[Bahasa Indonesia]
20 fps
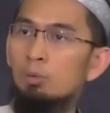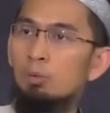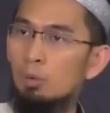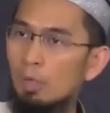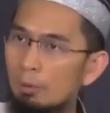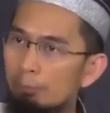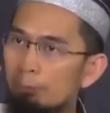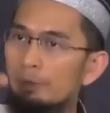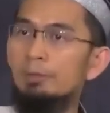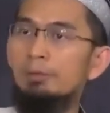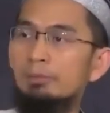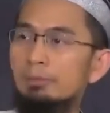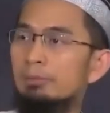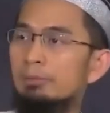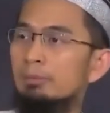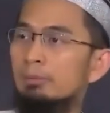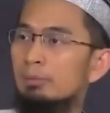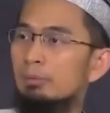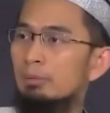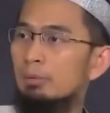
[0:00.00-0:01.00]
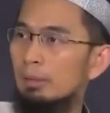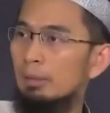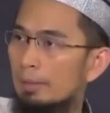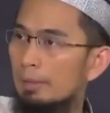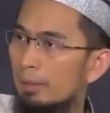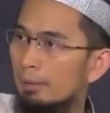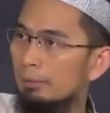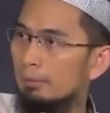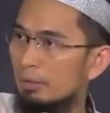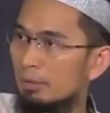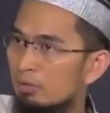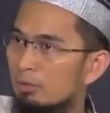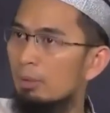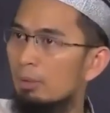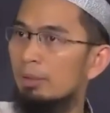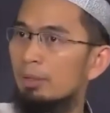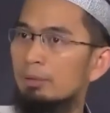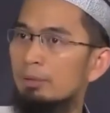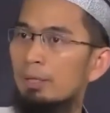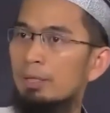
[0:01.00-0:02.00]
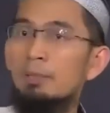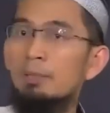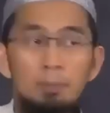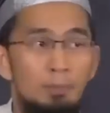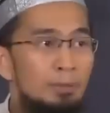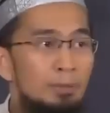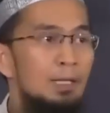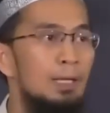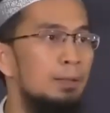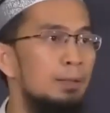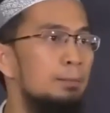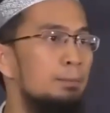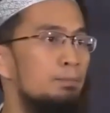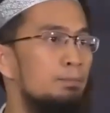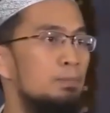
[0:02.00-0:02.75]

Burung apa itu? Lihat dan sebagainya. Ada pemetaan.